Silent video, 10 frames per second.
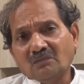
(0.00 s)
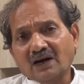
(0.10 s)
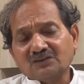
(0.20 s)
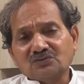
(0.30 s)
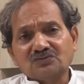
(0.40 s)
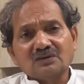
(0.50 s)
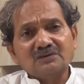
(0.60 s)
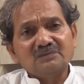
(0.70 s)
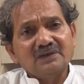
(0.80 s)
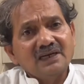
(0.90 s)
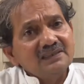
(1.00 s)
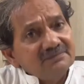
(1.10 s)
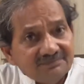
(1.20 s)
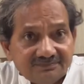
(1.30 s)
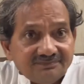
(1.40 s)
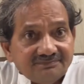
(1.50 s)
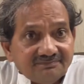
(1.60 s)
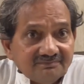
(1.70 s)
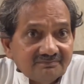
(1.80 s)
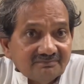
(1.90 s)
बात कुछ समझ में आई
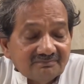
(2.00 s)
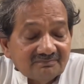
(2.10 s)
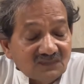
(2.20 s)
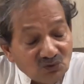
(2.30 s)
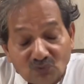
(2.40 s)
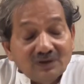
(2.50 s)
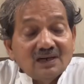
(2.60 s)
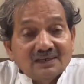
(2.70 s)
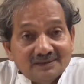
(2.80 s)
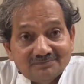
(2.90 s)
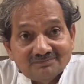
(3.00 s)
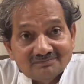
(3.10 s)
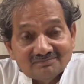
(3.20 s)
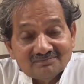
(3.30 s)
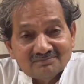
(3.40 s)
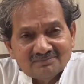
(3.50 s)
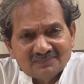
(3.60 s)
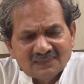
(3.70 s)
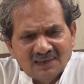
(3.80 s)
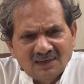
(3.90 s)
ढूंढने लगे
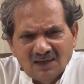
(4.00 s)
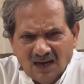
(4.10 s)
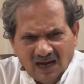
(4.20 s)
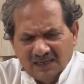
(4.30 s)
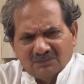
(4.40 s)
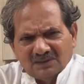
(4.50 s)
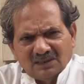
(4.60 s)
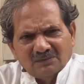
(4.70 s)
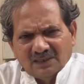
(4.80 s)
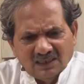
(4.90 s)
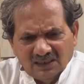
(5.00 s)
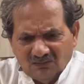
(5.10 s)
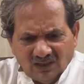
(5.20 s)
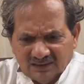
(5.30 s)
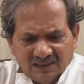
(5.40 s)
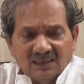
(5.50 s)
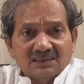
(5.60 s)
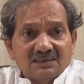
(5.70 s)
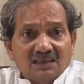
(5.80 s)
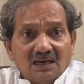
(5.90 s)
आर्य मंदिर में गए वहां देखा
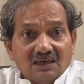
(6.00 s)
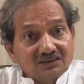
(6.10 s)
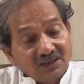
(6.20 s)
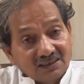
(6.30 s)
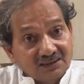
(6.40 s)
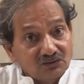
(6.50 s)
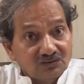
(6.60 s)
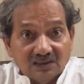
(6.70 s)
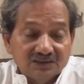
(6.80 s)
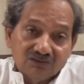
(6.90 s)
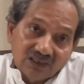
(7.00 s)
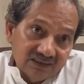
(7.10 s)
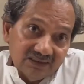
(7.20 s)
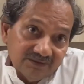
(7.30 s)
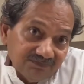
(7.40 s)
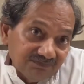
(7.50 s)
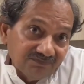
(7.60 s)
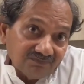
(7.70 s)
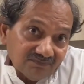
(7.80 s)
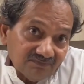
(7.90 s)
कि हाँ शादी तो जल्दी हो जाती
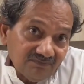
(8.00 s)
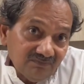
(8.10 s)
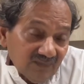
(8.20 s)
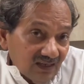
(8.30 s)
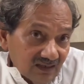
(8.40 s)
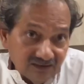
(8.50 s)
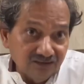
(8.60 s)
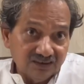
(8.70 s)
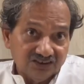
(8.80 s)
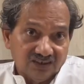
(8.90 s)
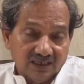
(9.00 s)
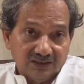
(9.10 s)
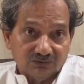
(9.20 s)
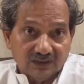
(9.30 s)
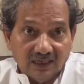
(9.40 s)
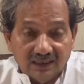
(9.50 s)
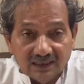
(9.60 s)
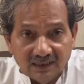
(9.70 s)
है रजिस्ट्रेशन नहीं होता है